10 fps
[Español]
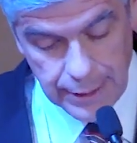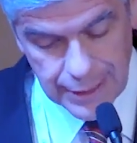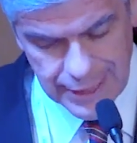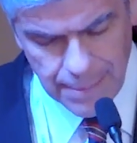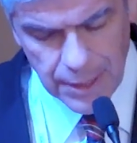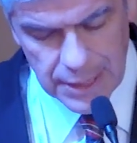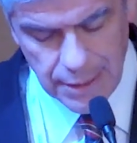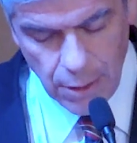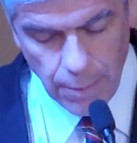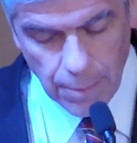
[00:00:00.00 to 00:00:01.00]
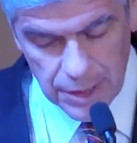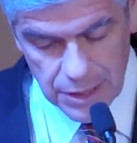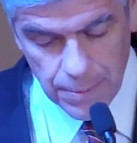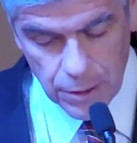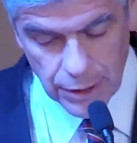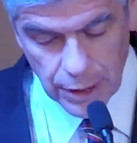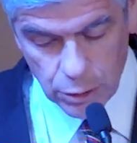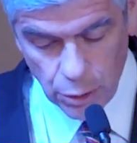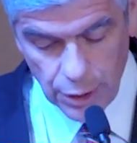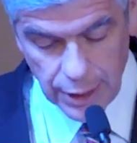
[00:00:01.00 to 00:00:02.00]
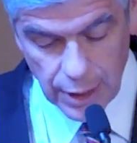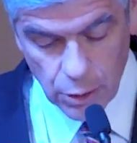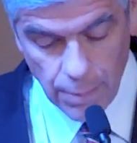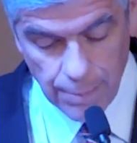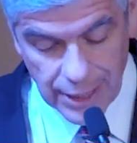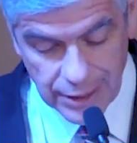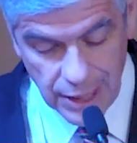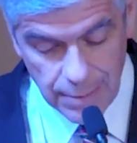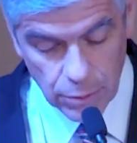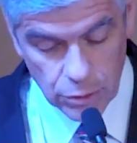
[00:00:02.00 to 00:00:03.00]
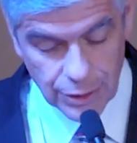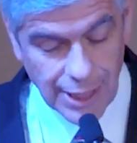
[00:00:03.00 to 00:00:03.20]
Siempre llegado por principios rectores que compartimos